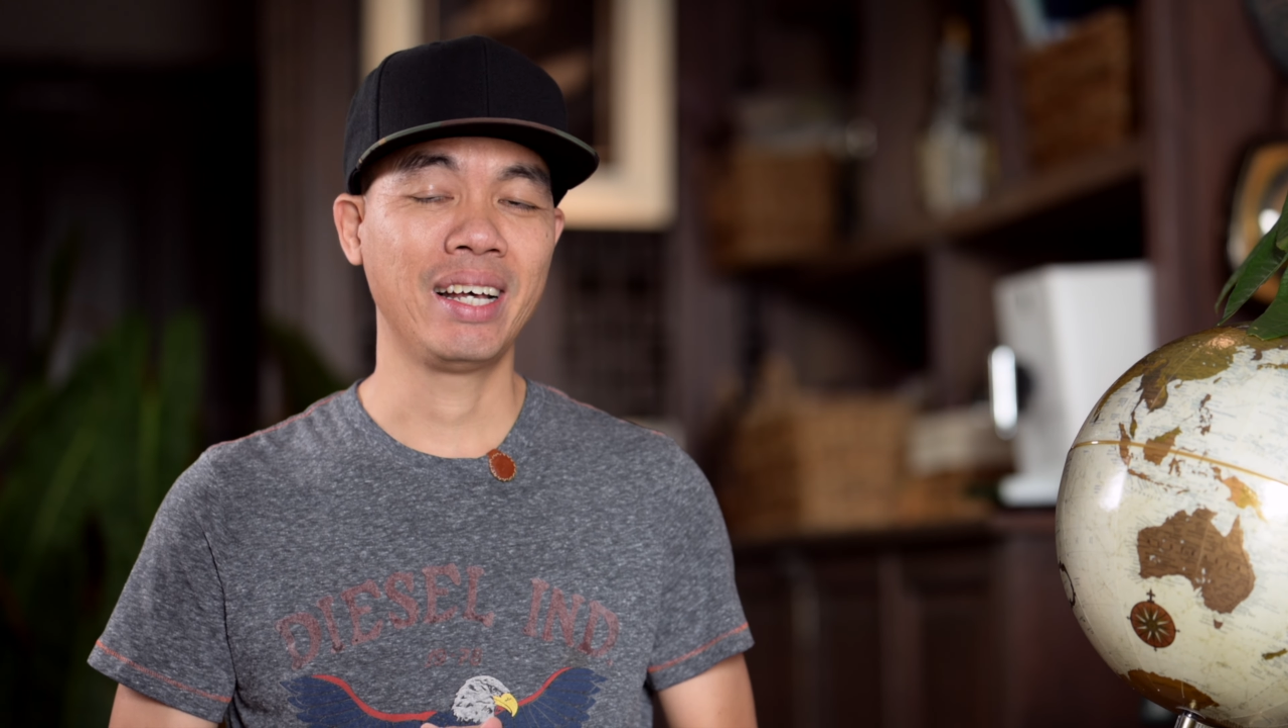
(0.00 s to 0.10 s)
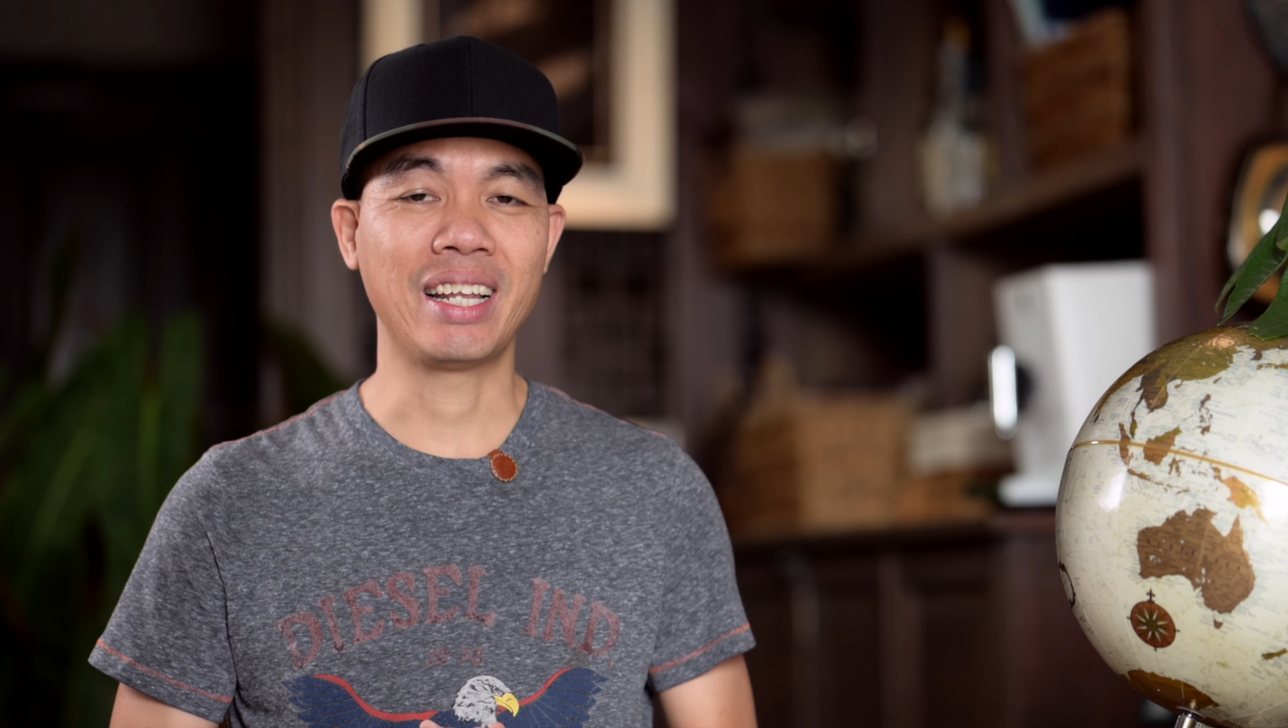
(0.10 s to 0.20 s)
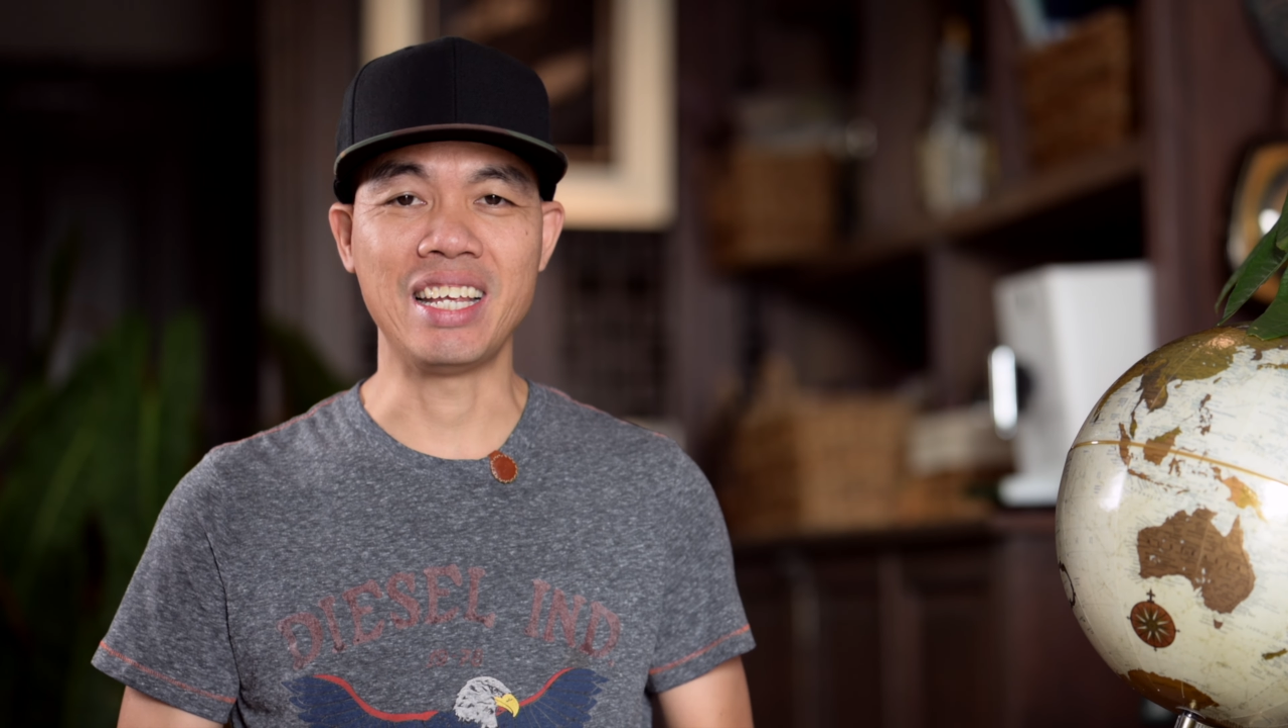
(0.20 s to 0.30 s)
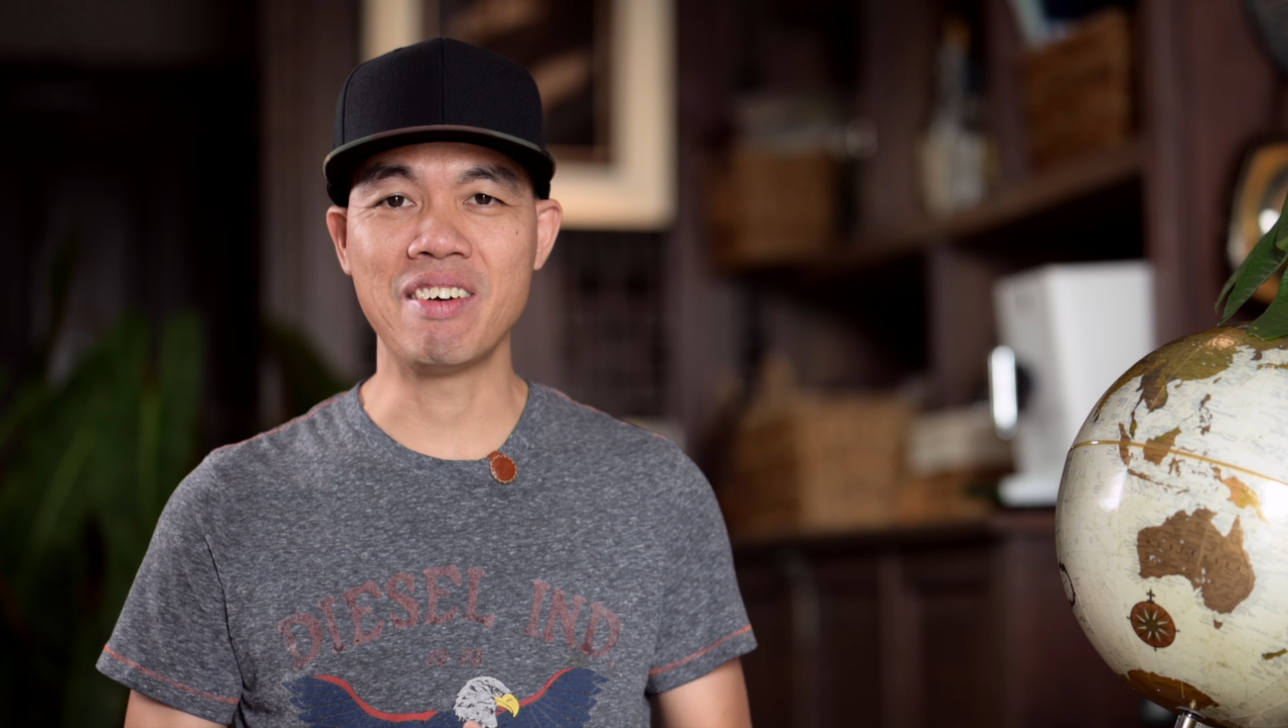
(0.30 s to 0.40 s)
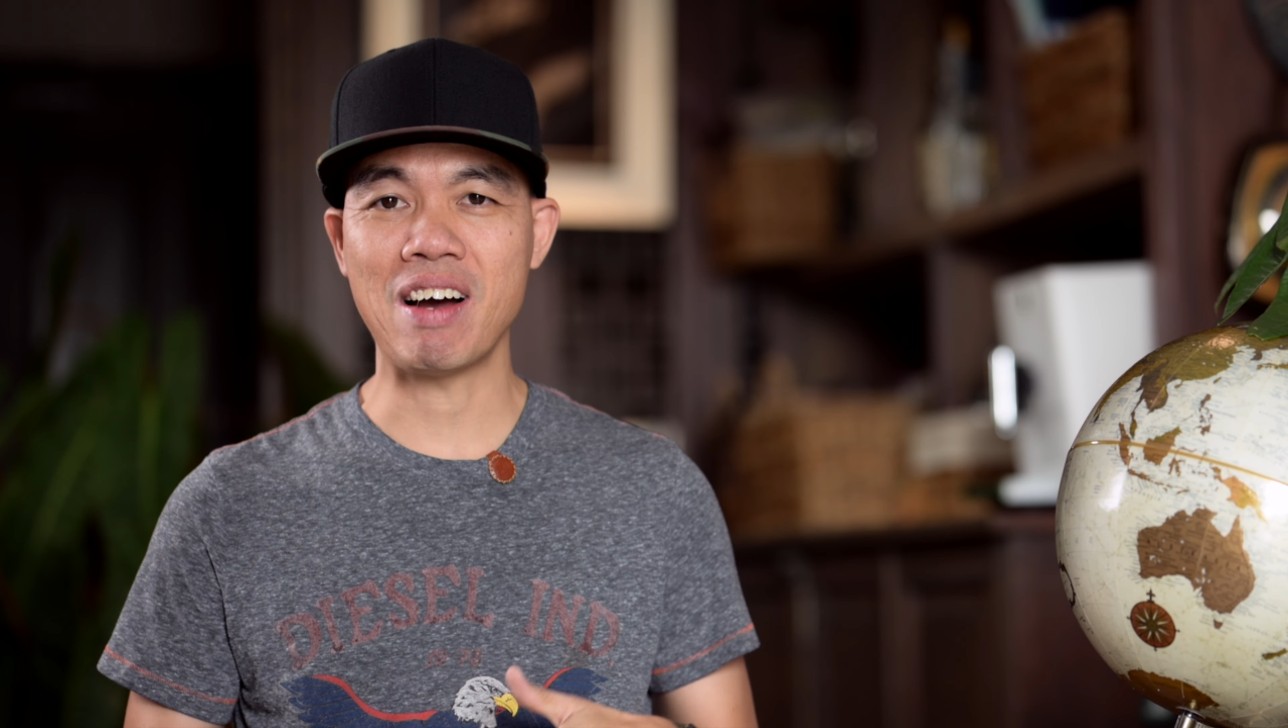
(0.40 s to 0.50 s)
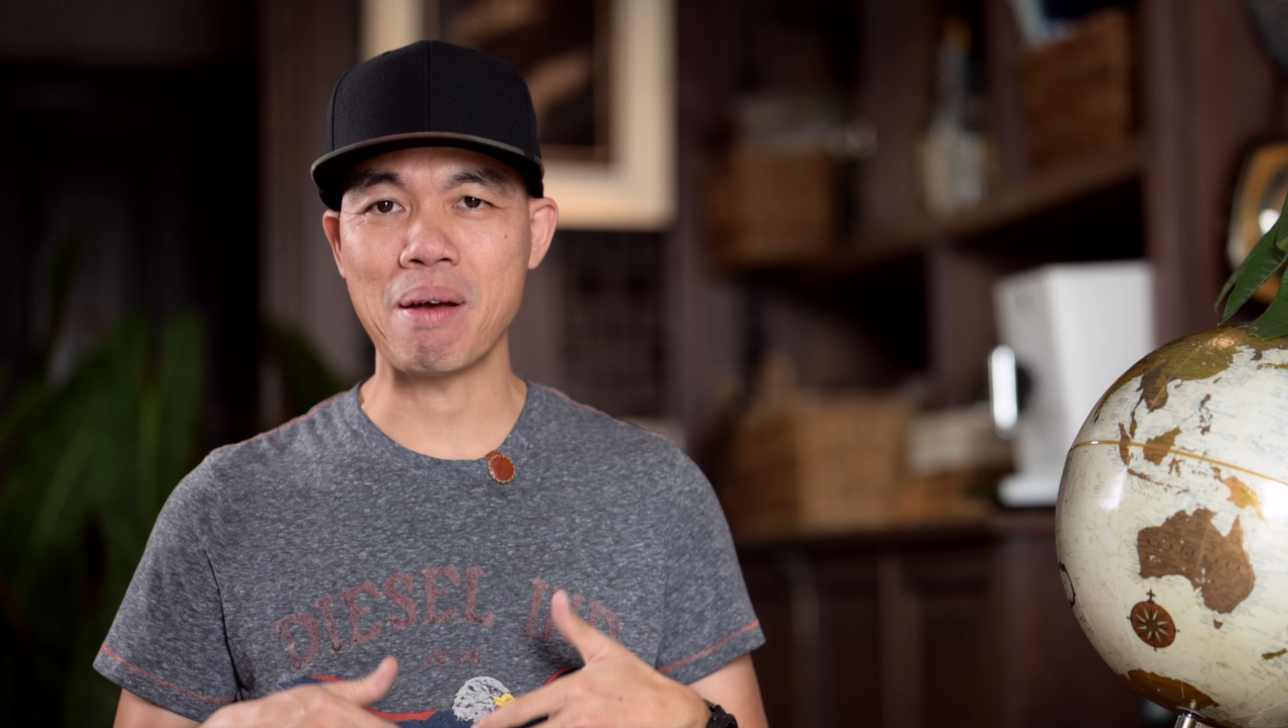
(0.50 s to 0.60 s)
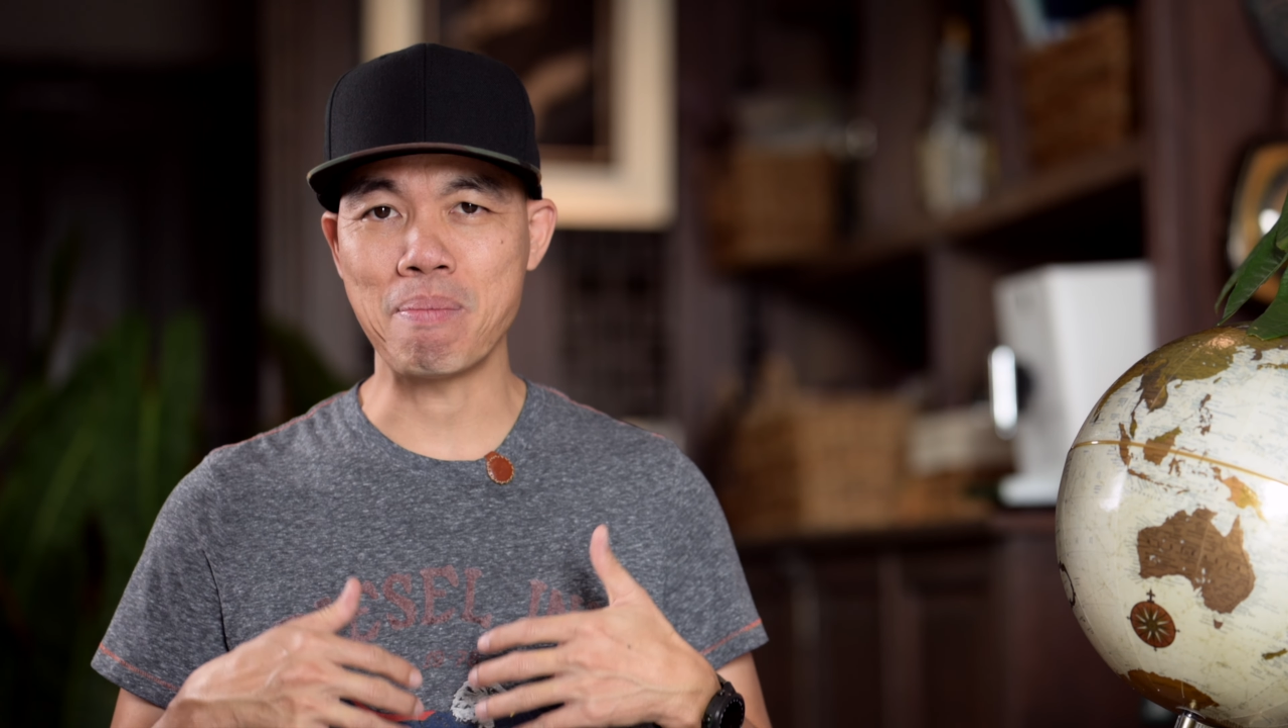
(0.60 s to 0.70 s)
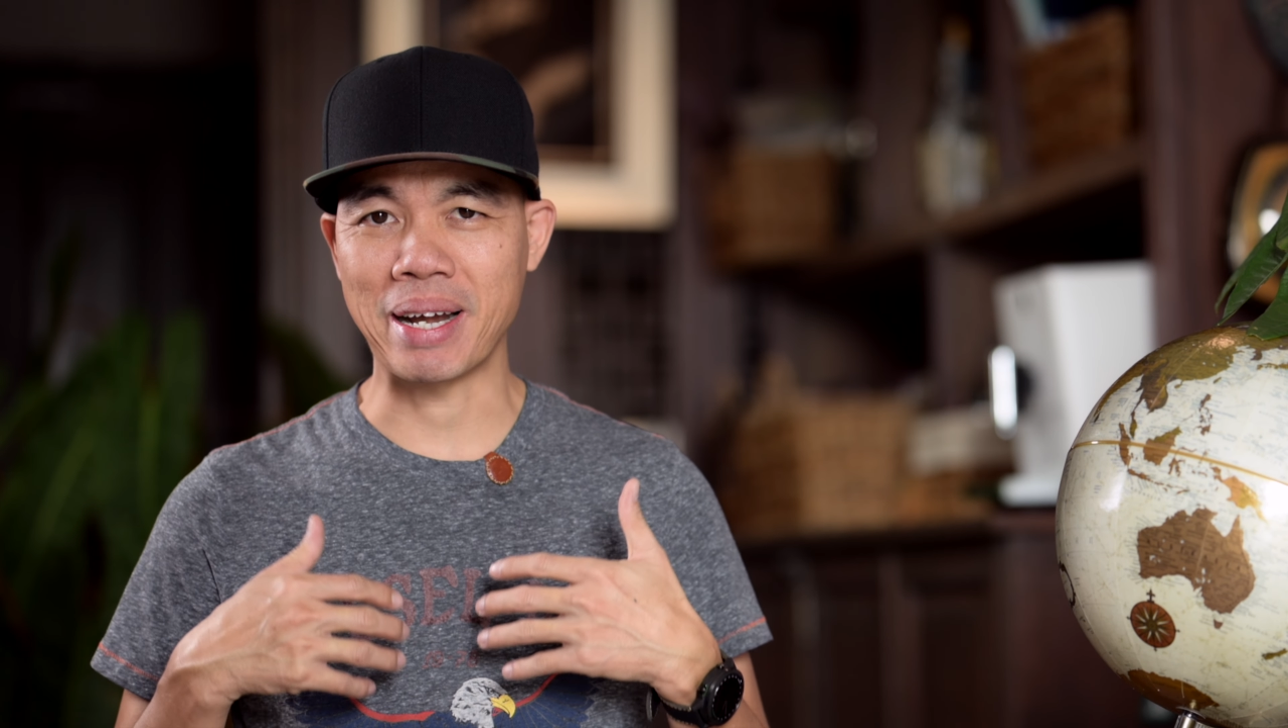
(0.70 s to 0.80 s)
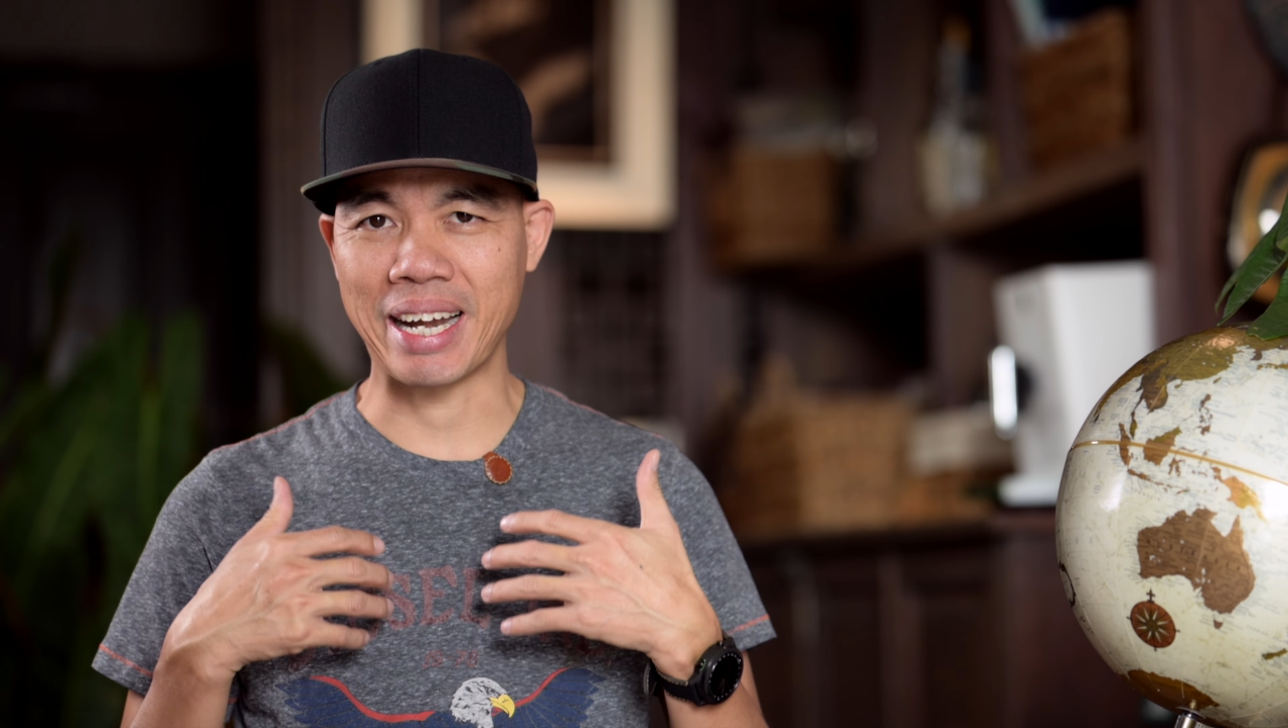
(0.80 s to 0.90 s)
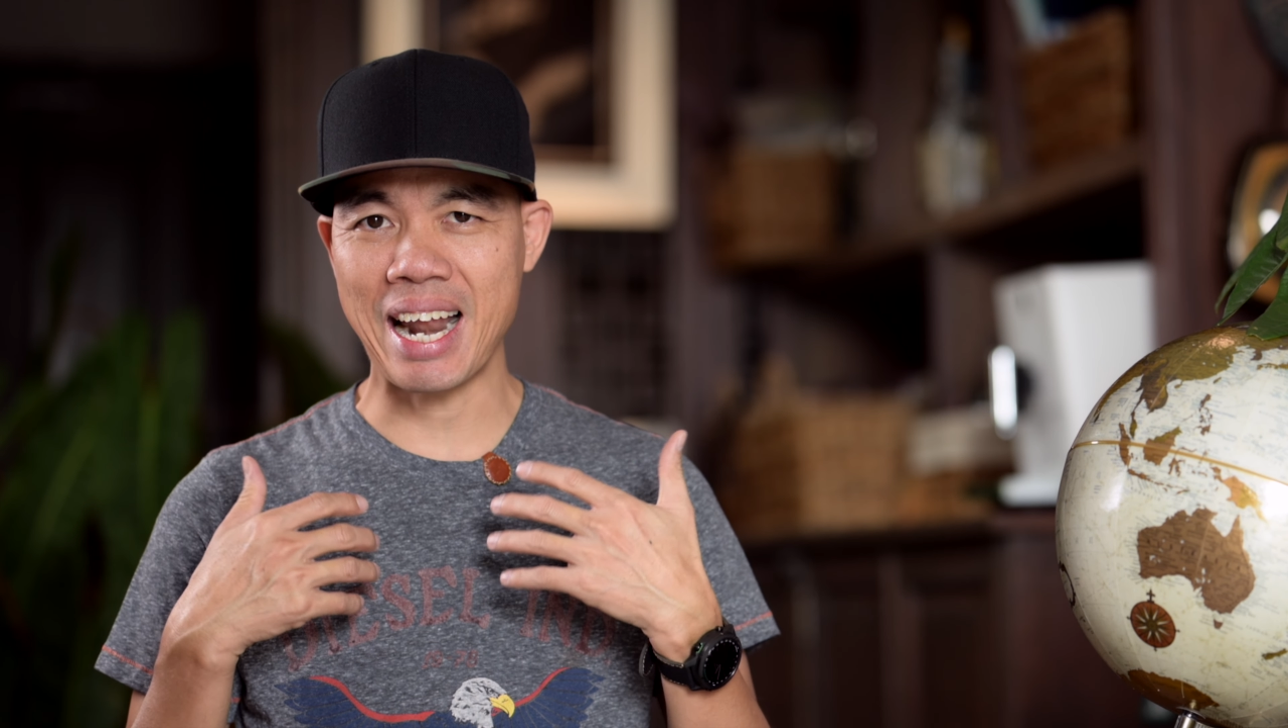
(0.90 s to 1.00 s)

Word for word: Thì như vậy mình